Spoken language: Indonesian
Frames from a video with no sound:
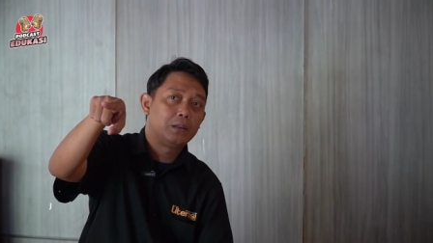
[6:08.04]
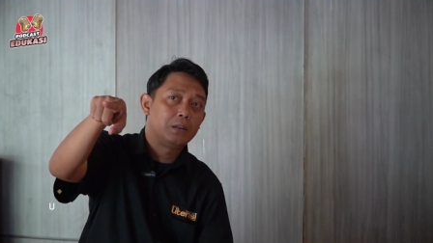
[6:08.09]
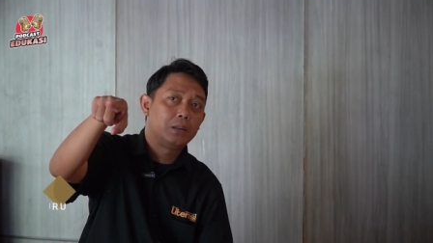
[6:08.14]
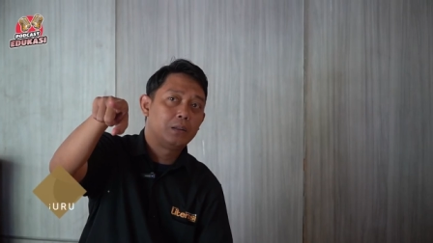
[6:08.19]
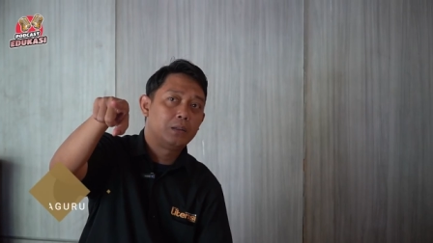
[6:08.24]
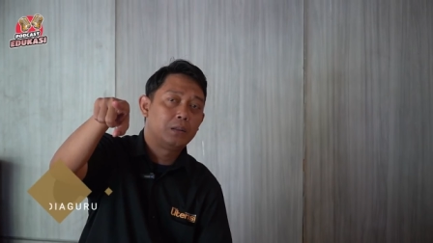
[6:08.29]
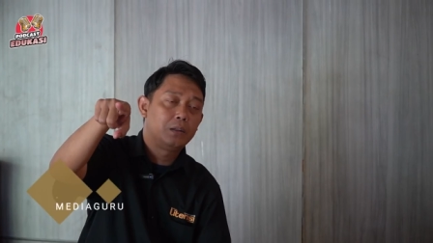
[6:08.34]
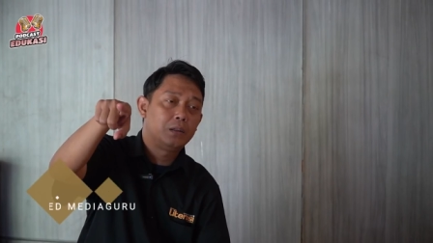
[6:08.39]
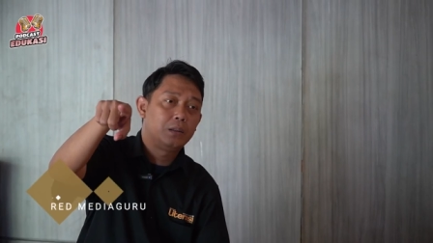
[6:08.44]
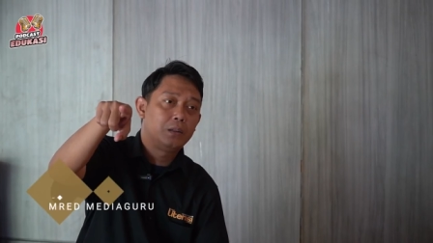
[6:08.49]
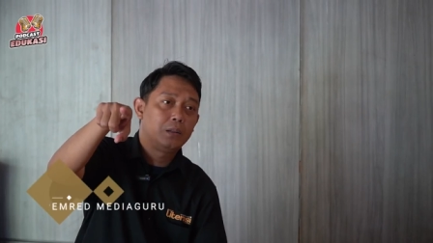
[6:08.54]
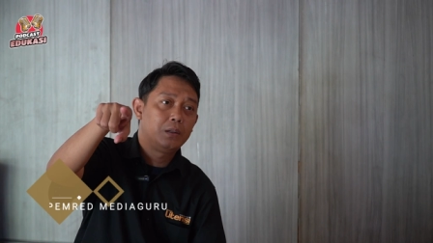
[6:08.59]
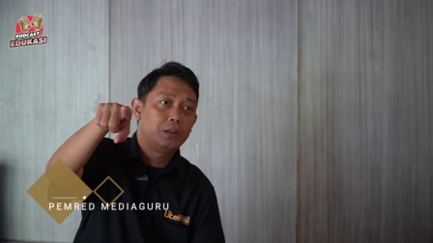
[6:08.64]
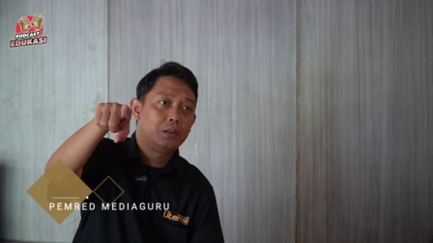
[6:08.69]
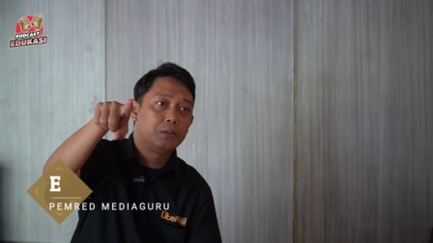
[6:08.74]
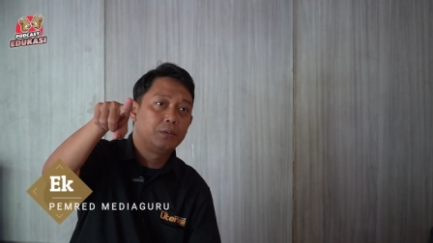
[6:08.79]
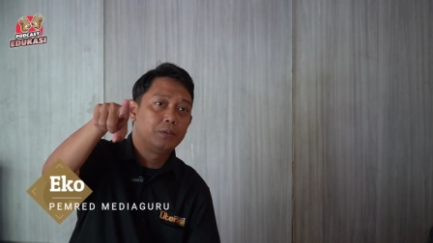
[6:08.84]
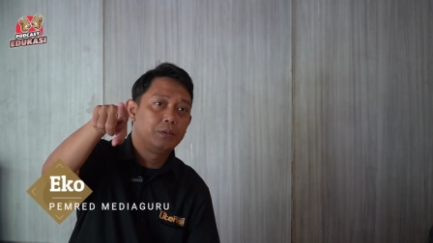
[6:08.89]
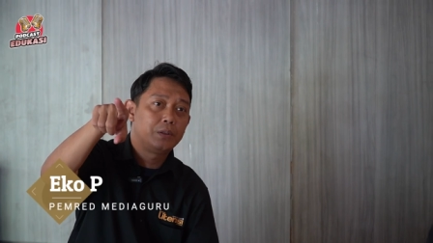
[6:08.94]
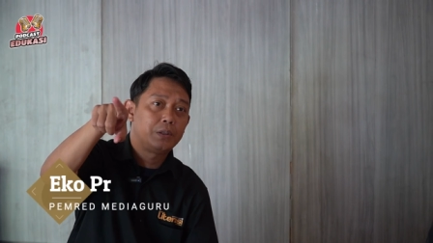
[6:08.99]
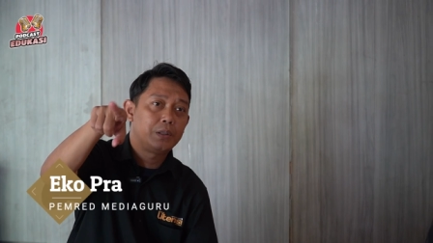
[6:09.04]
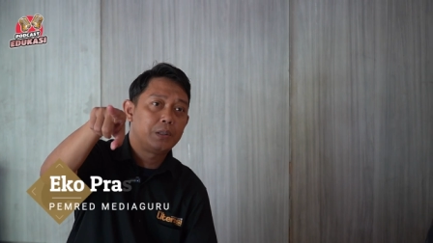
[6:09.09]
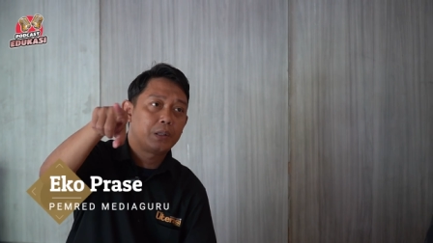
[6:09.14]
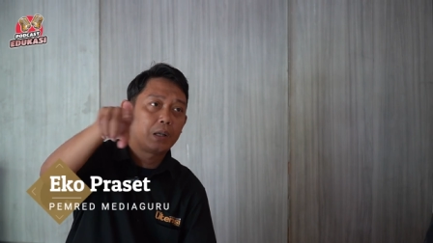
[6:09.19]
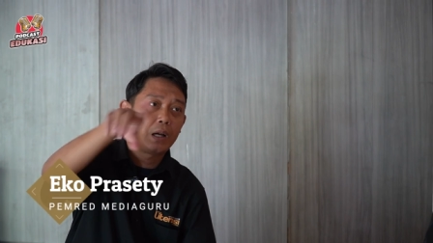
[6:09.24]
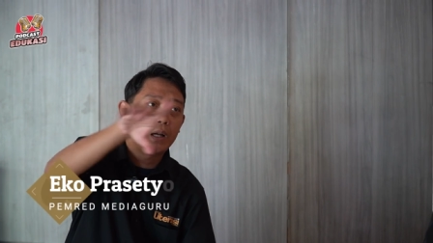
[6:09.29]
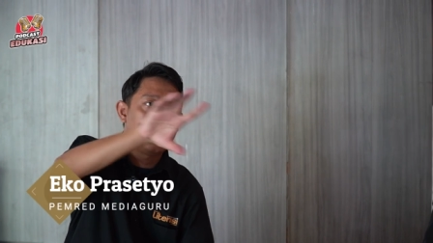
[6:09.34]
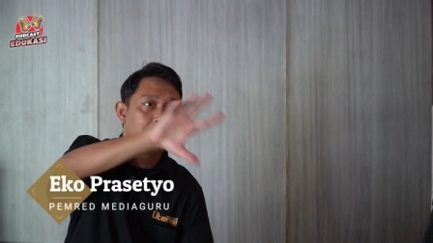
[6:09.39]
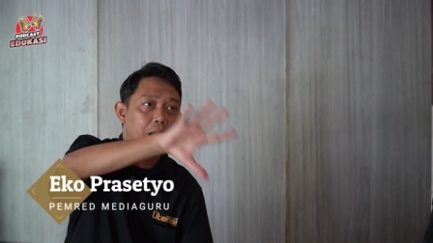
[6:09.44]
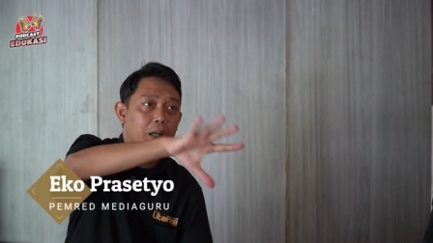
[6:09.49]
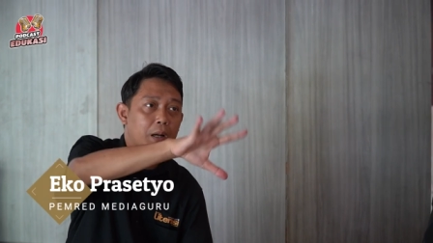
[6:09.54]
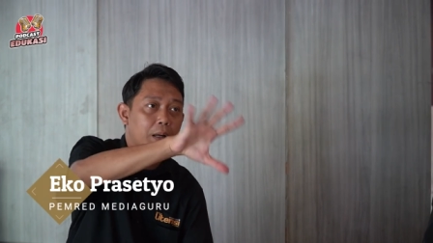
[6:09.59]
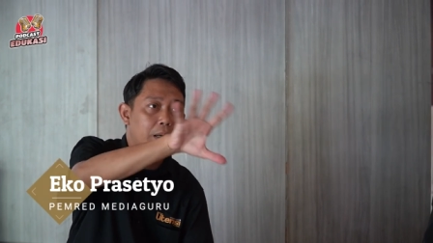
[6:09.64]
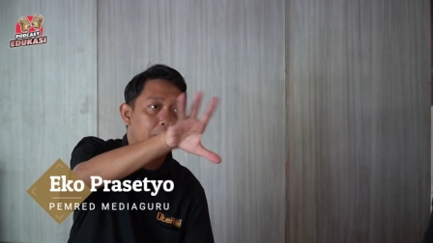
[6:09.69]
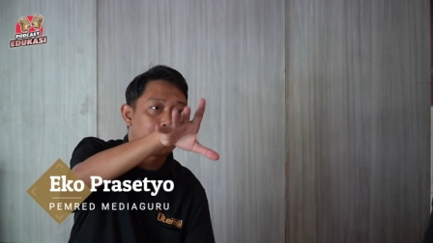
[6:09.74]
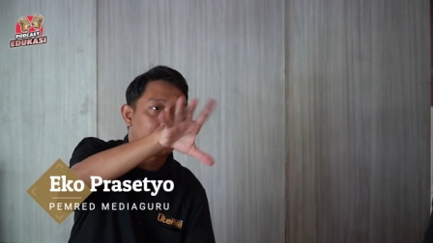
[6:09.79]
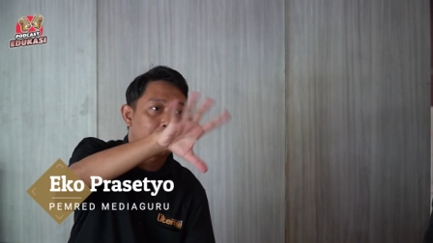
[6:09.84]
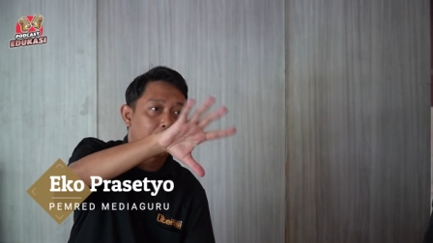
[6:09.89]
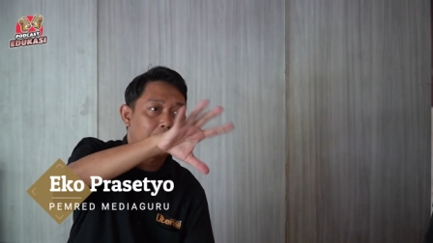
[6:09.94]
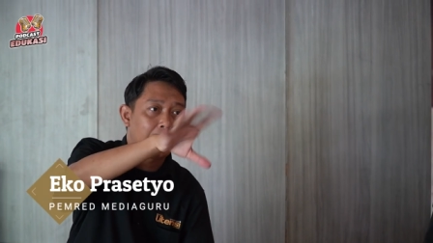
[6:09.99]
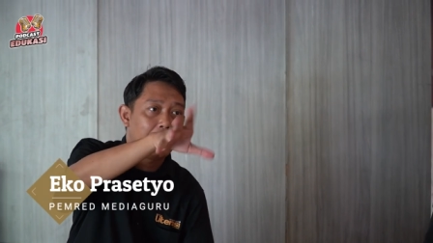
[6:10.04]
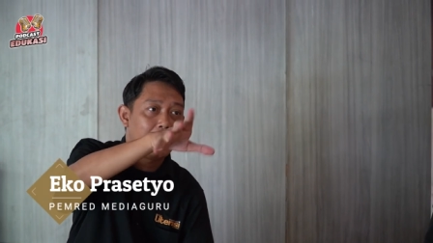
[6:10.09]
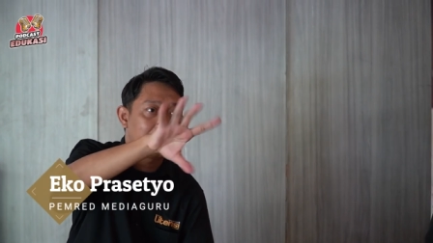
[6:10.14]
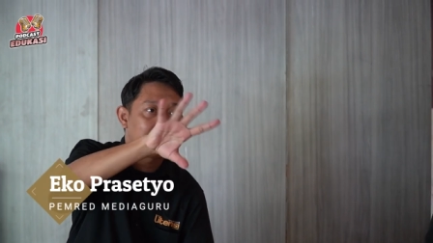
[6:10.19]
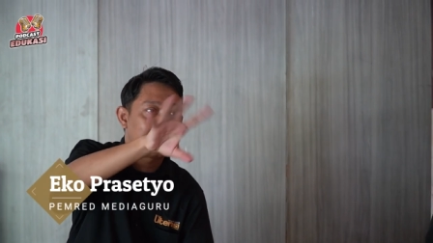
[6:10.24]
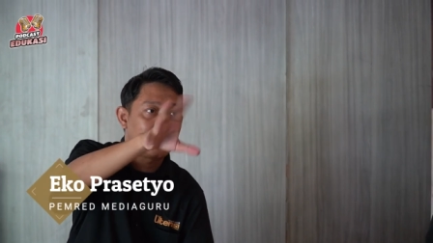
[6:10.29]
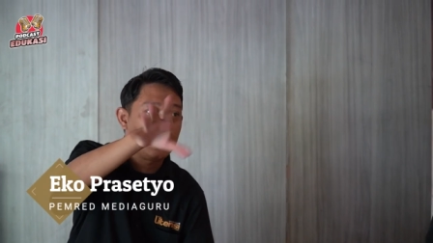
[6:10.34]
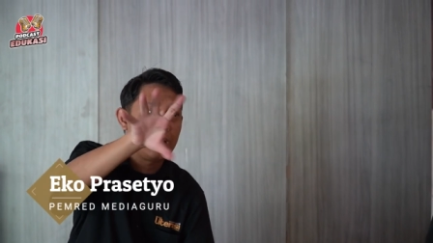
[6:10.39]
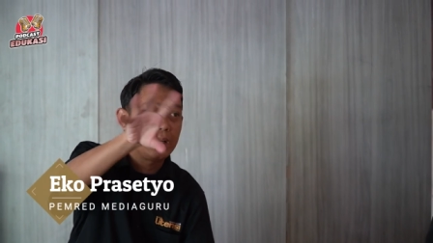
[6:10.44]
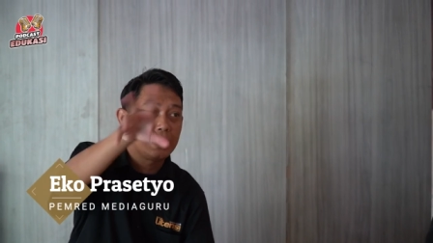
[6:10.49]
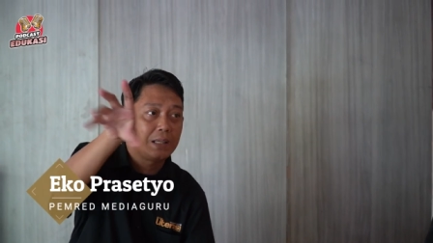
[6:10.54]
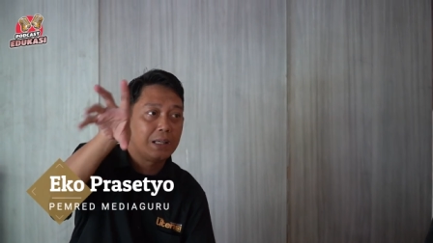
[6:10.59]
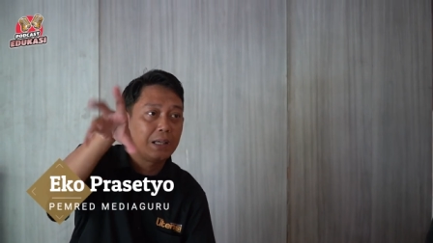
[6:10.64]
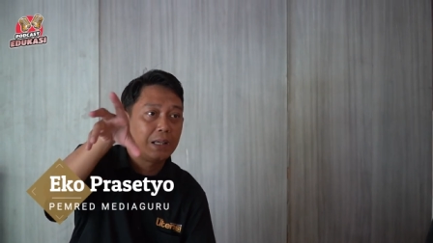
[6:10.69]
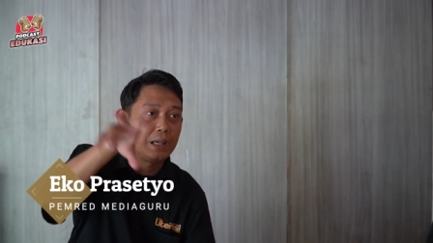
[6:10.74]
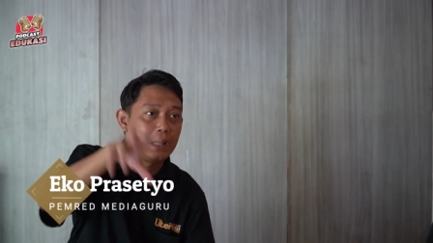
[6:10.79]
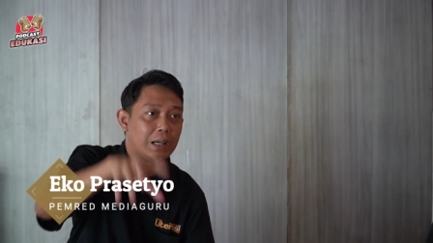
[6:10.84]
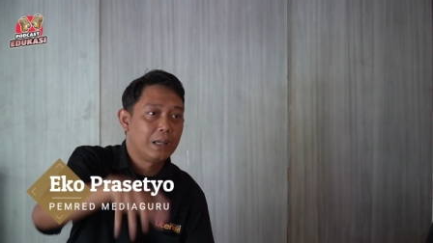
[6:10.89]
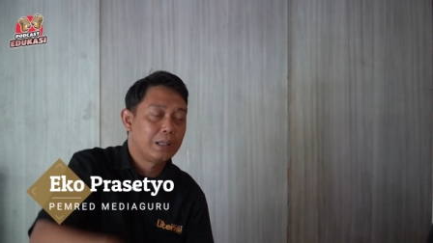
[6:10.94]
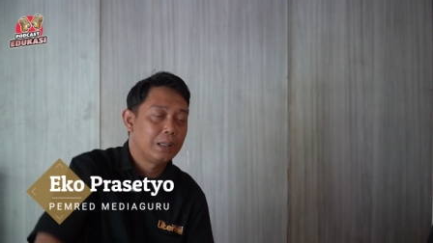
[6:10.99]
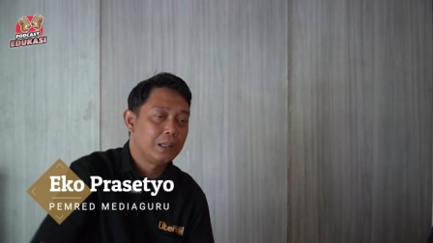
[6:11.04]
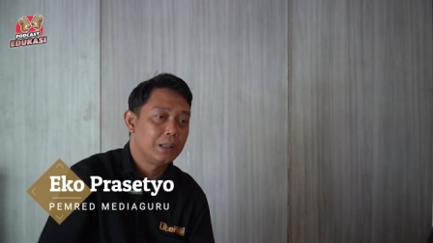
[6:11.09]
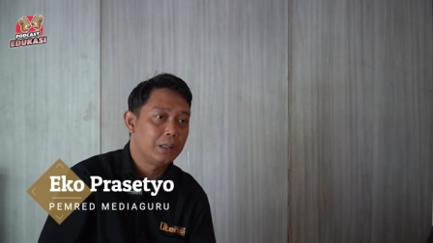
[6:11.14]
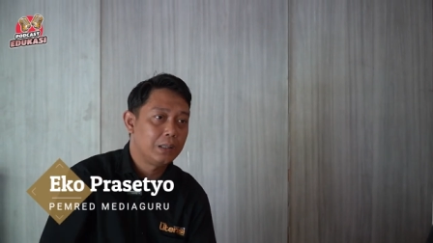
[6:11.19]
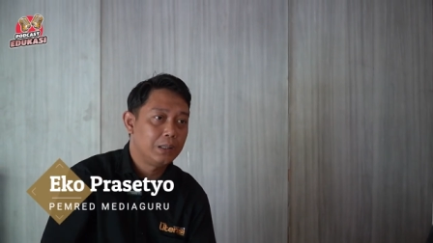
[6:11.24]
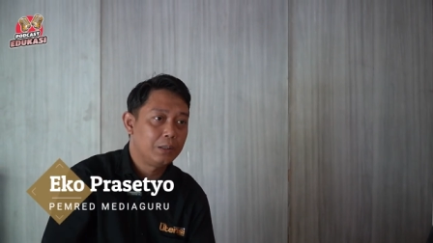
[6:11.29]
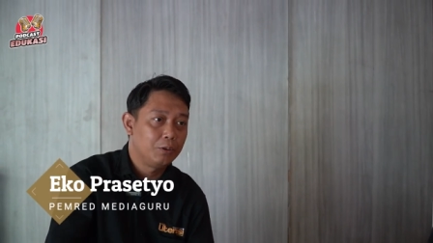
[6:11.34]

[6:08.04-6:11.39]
uh, eh, usia, kan ada kelas-kelasnya ya. ya. Eh, ya.